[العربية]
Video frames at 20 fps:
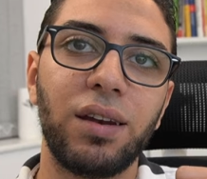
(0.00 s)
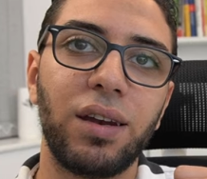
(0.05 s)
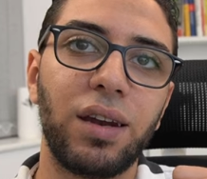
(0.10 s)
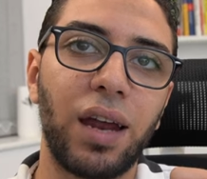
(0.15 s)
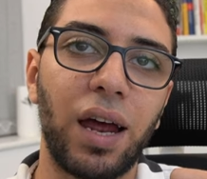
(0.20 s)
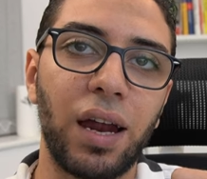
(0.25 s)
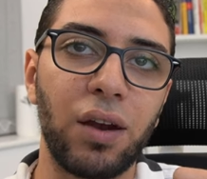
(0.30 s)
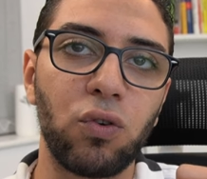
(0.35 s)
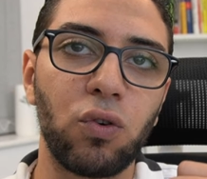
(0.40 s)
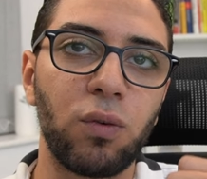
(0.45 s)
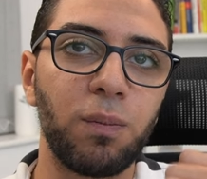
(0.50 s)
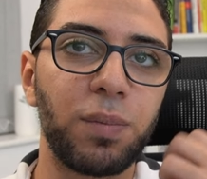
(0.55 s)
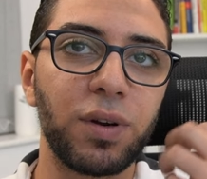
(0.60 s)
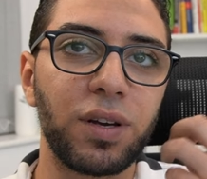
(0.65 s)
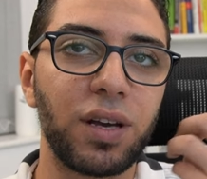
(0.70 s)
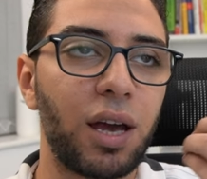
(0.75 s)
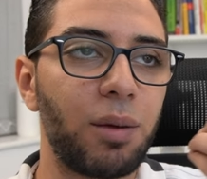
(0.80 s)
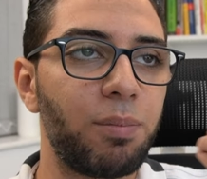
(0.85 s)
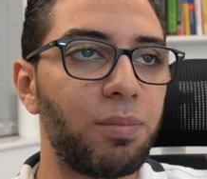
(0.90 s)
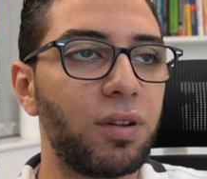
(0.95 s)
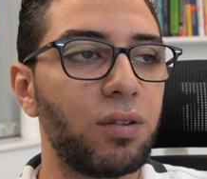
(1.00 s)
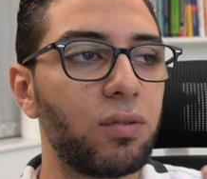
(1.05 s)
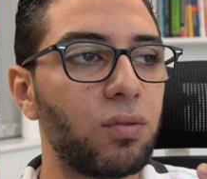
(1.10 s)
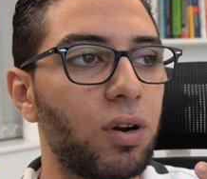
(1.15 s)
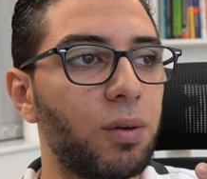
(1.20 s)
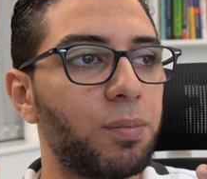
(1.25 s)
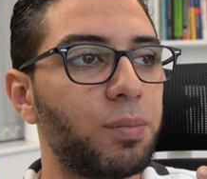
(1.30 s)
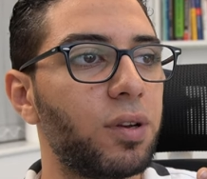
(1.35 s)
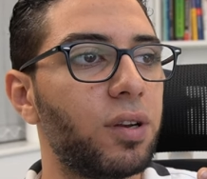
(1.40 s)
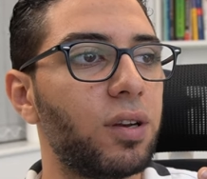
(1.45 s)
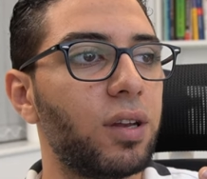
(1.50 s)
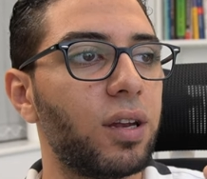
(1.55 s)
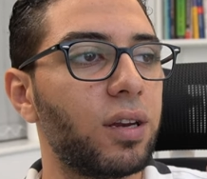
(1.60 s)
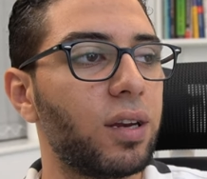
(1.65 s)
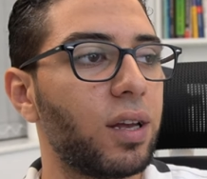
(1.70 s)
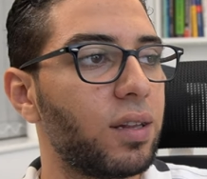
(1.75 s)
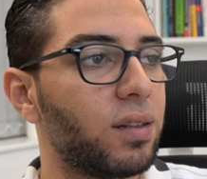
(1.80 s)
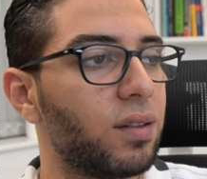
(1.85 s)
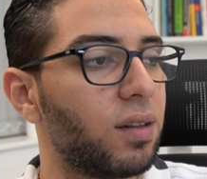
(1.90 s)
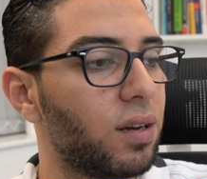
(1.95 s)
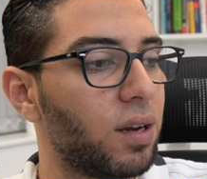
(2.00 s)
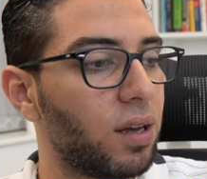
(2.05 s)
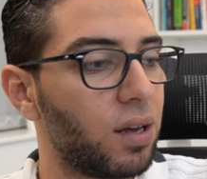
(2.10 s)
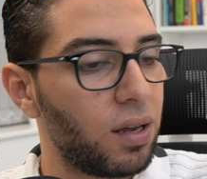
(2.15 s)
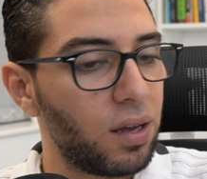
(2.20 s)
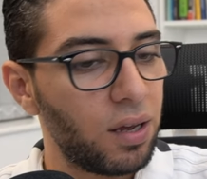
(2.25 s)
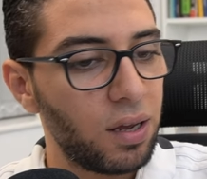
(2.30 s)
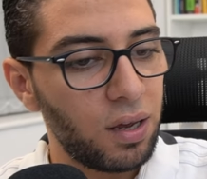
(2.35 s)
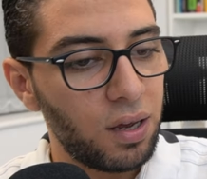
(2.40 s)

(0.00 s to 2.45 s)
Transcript: هن هنكمبير ابل تو ابل يعني عندنا